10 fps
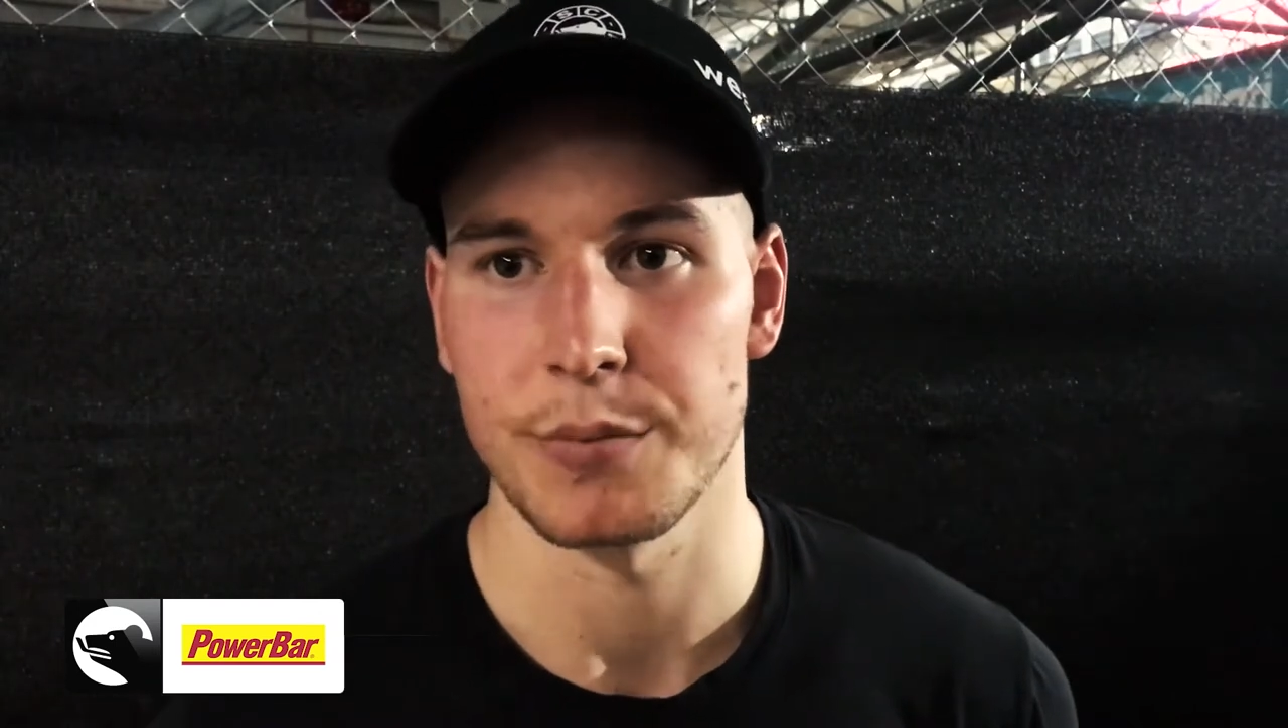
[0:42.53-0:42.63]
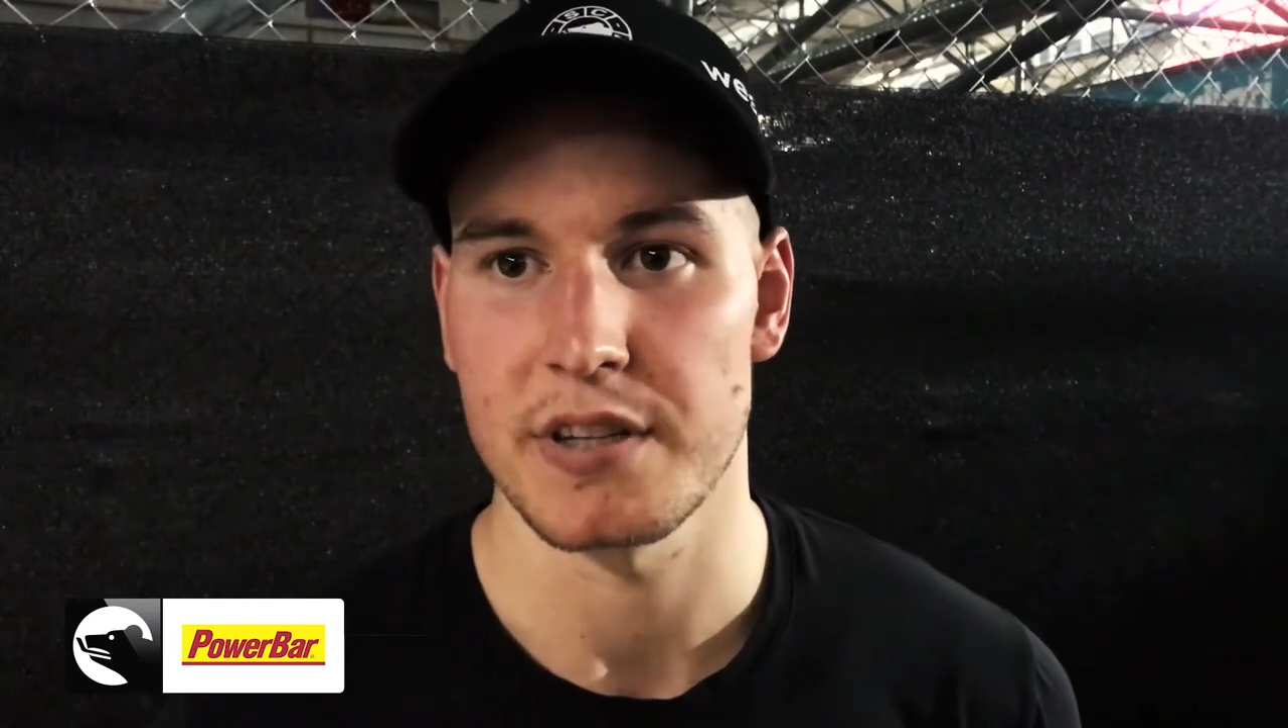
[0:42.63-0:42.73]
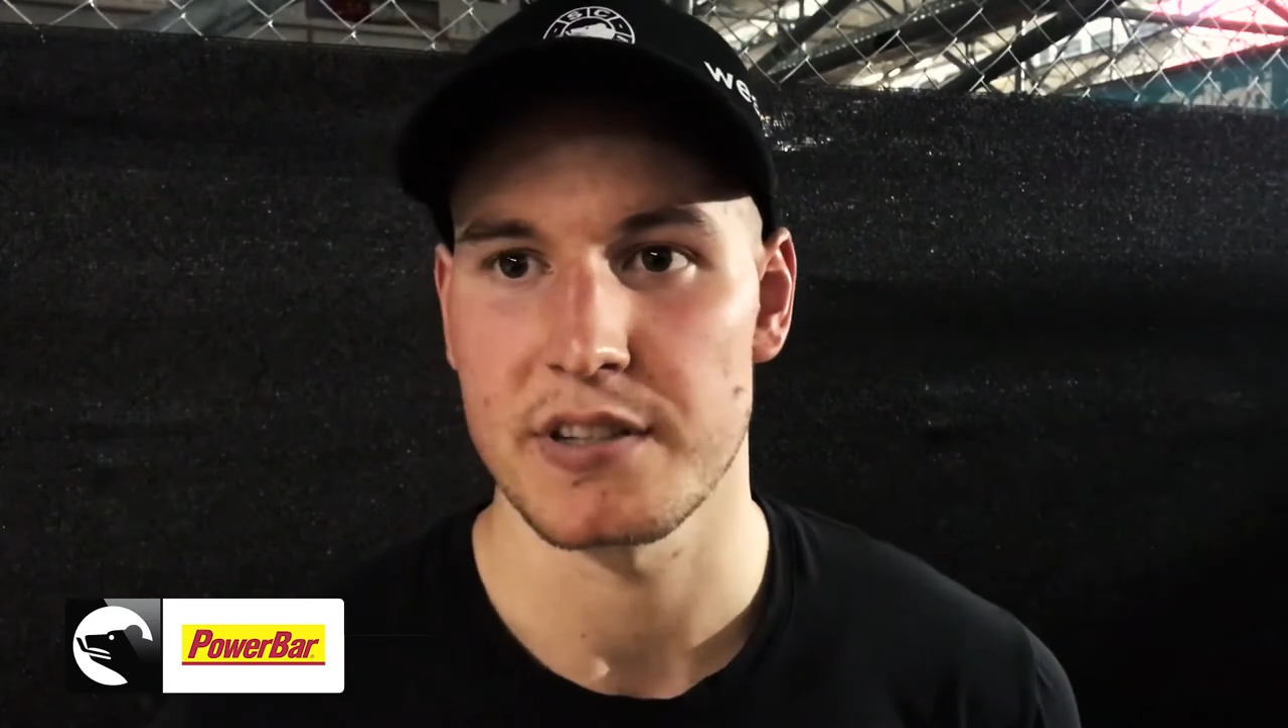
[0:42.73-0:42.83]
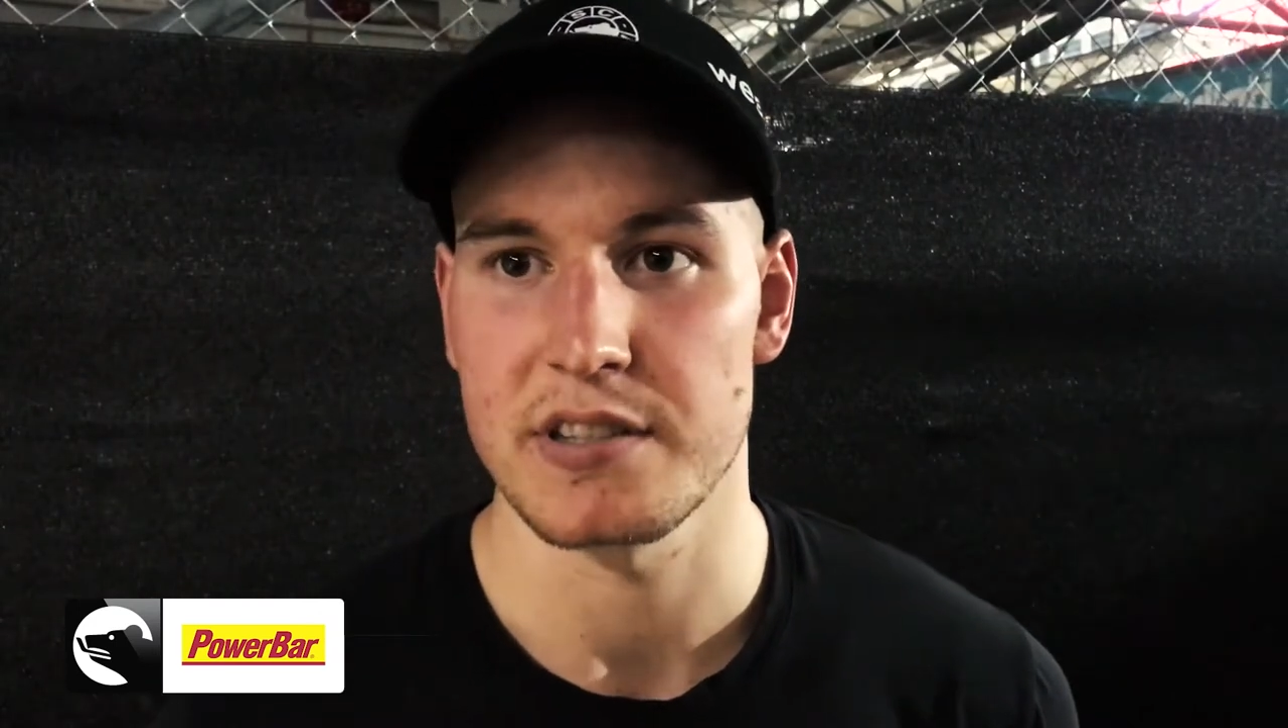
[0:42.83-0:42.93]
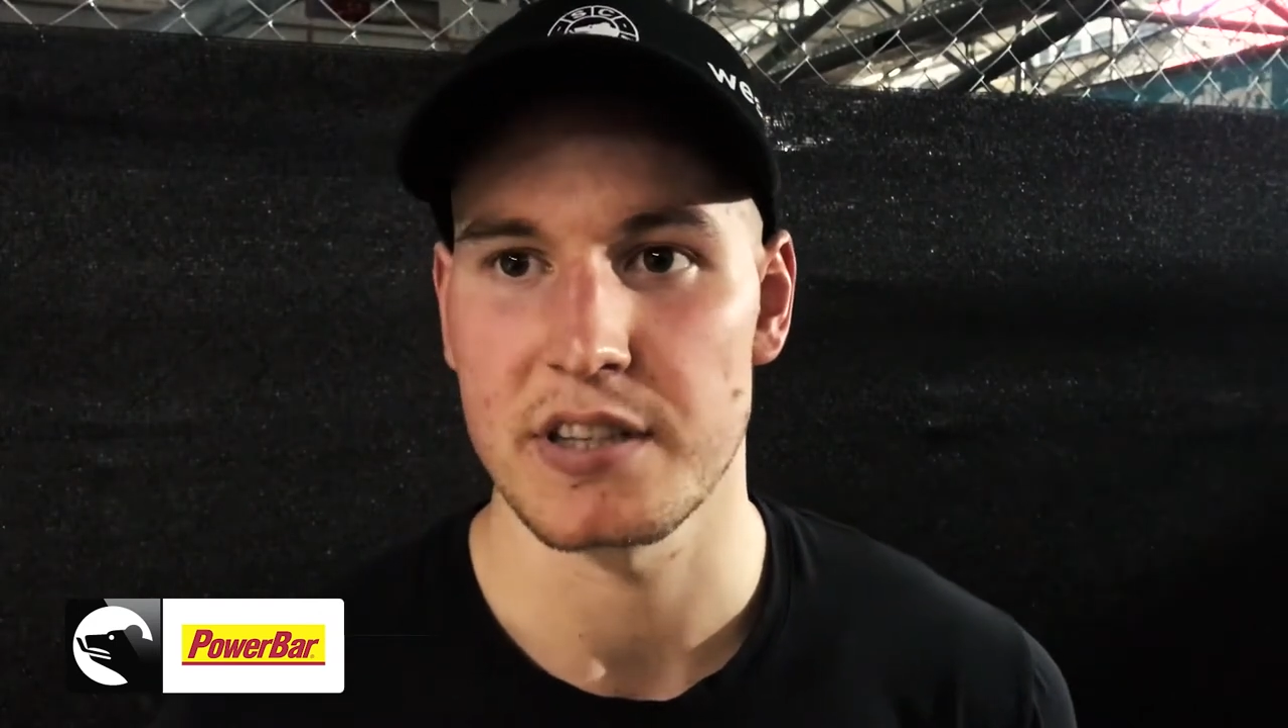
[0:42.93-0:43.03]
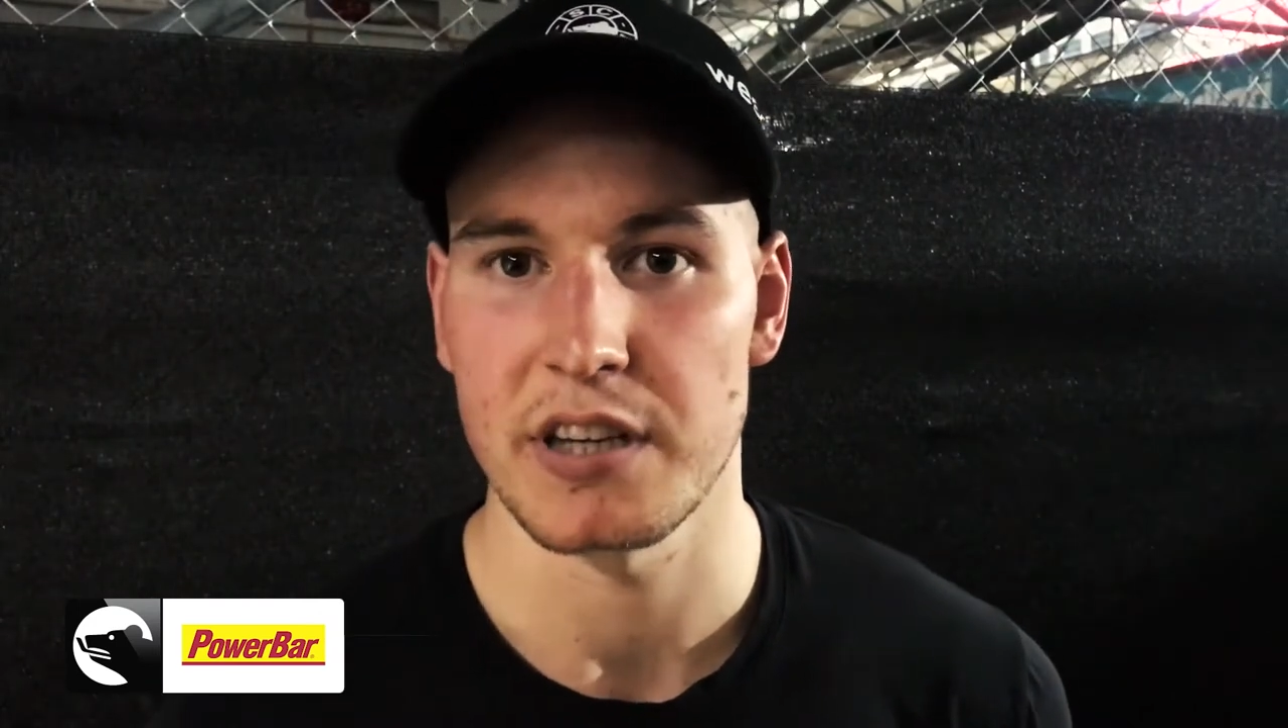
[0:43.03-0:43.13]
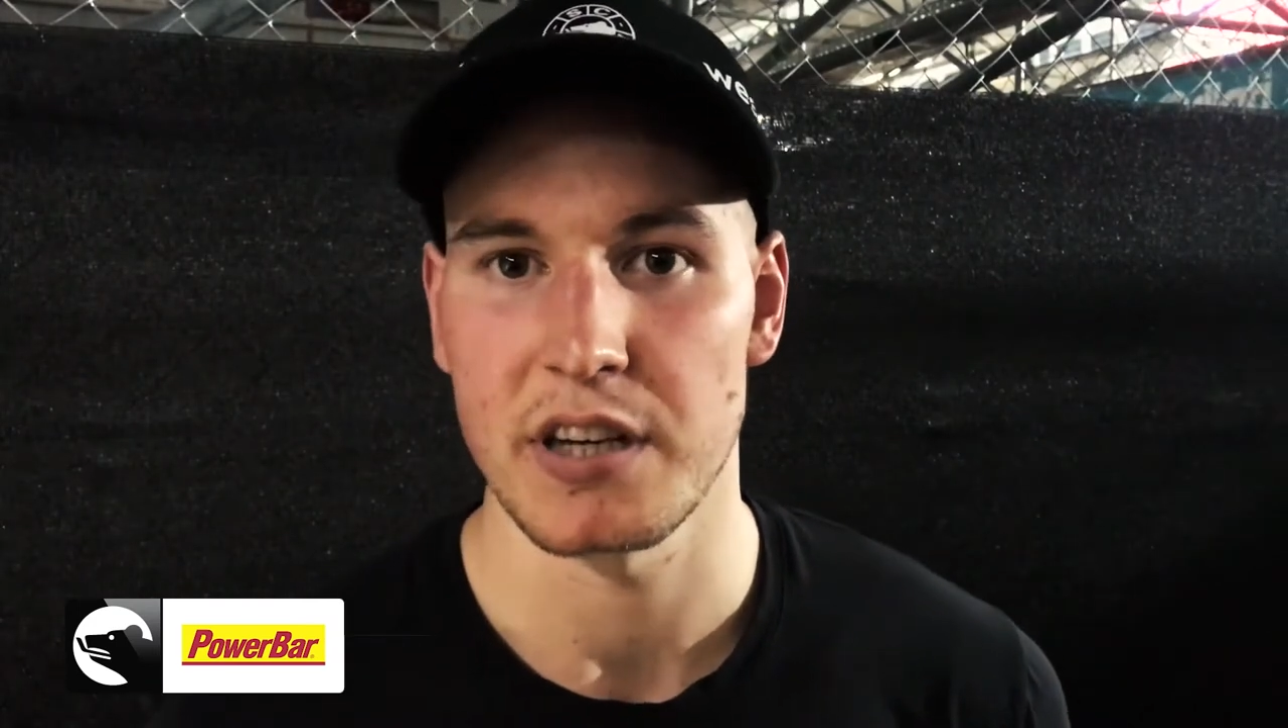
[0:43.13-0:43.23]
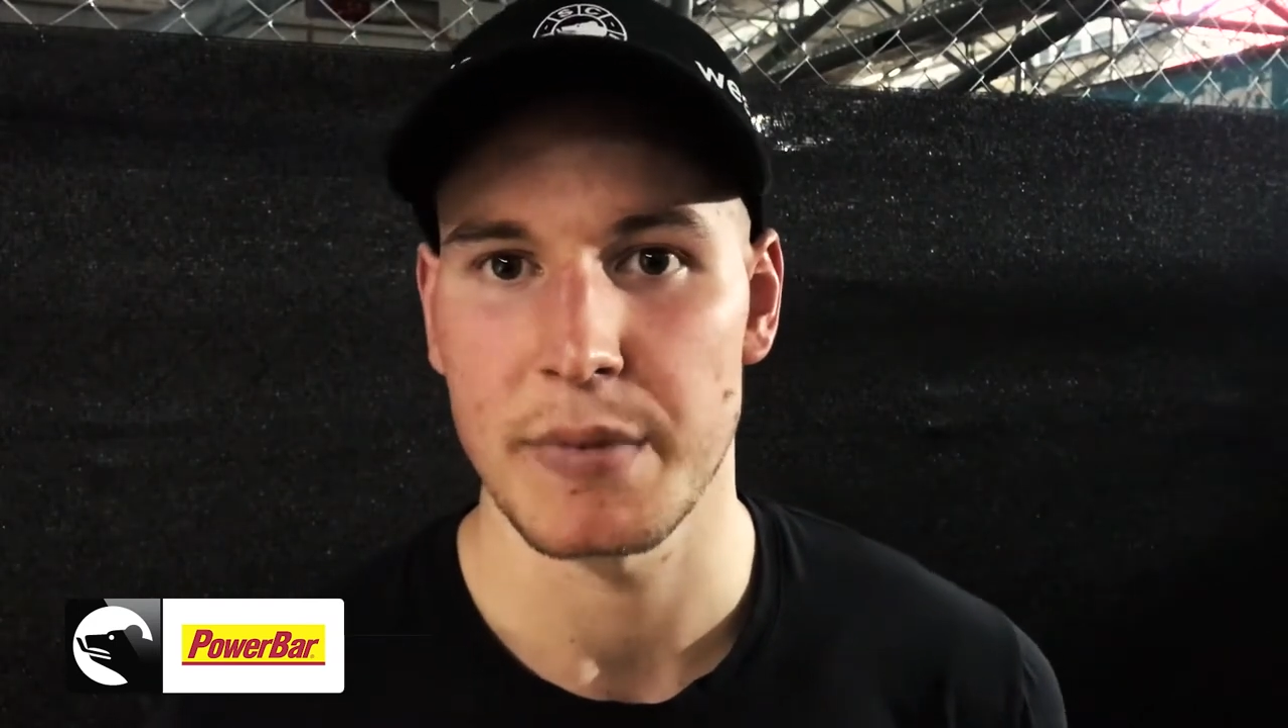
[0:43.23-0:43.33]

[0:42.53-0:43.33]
aber dann sind sie innen.